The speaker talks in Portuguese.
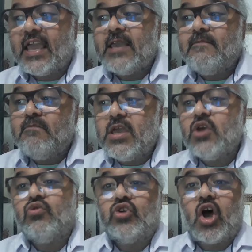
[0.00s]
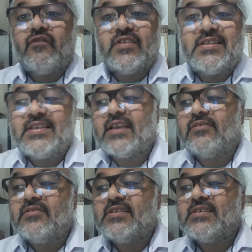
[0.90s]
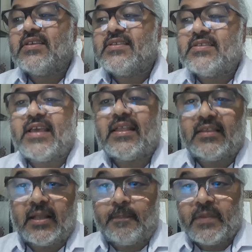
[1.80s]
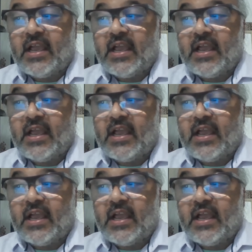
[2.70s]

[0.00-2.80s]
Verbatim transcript: em 1960.